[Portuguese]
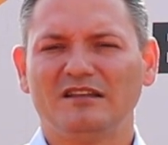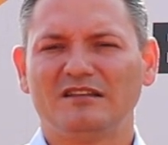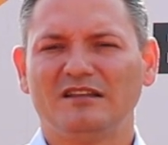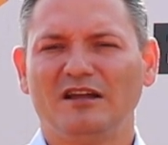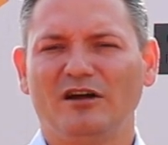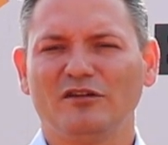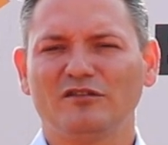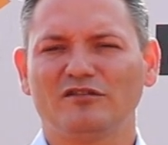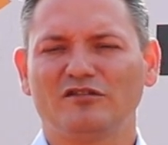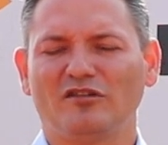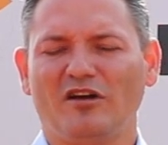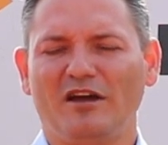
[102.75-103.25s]

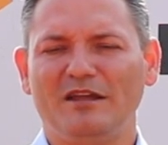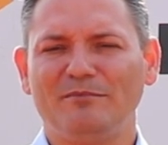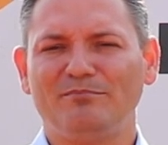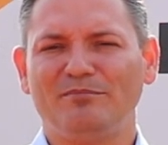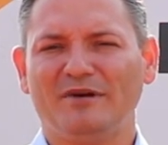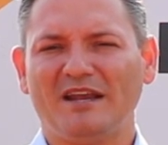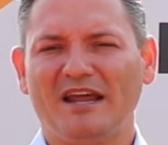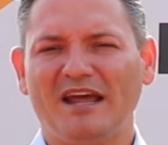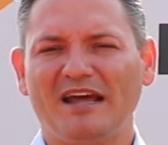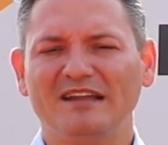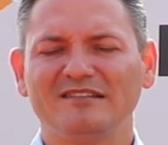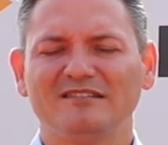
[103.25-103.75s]
não só
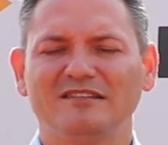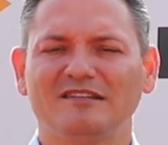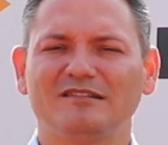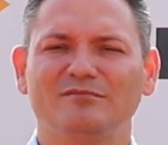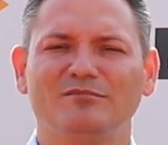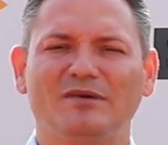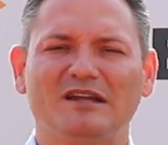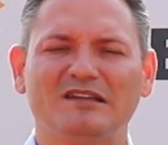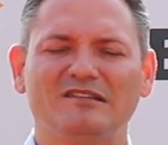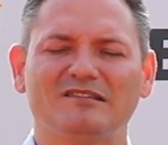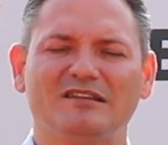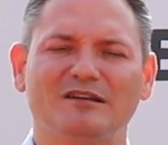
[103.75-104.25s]
impressas,
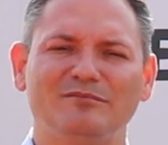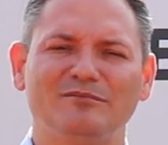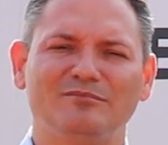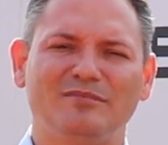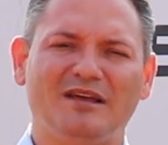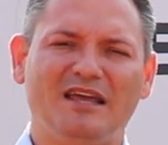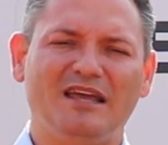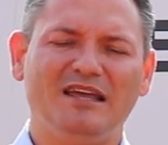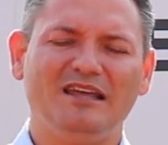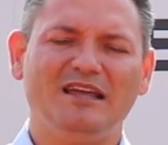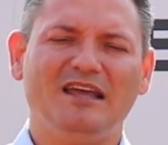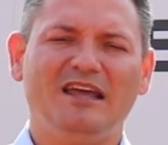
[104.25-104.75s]
mas
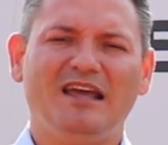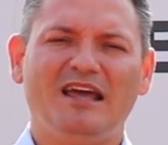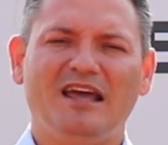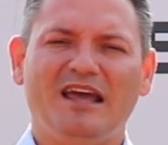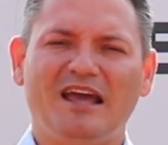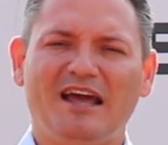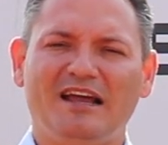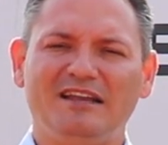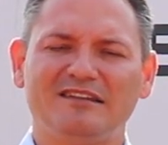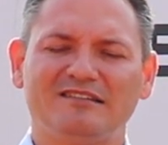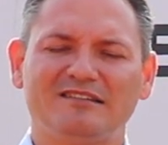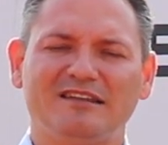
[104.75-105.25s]
também
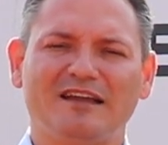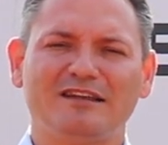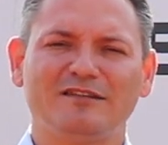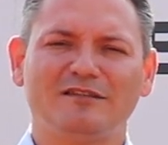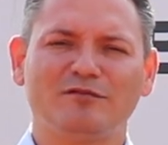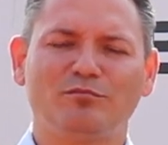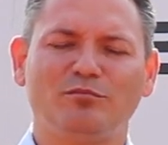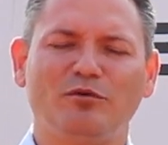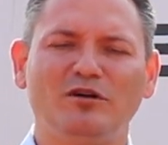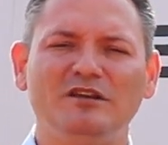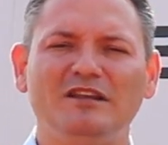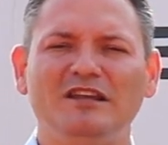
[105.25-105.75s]
ela está
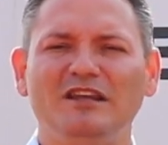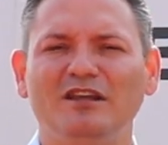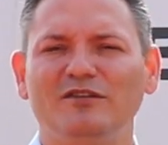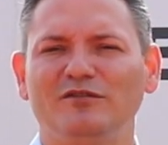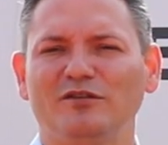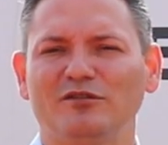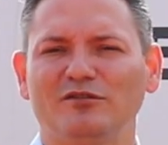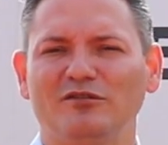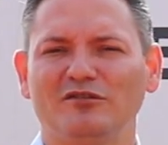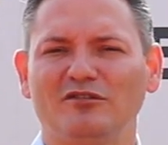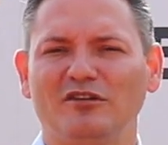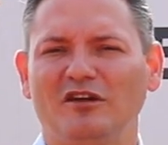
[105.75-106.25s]

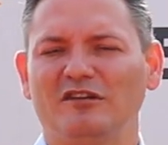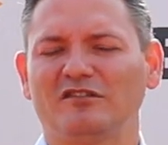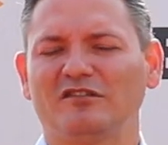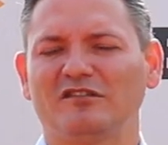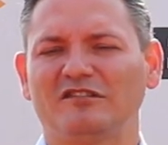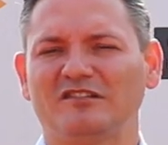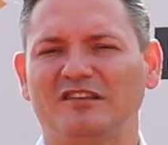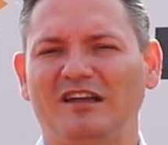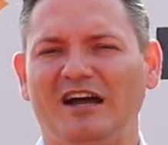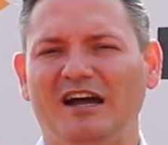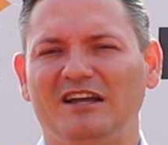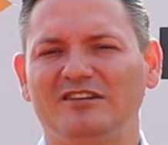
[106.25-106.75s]
disponível no nosso
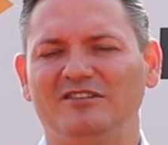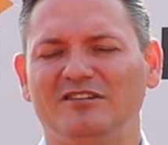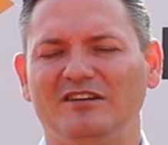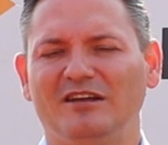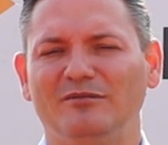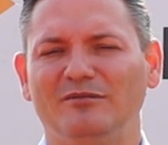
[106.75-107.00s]
site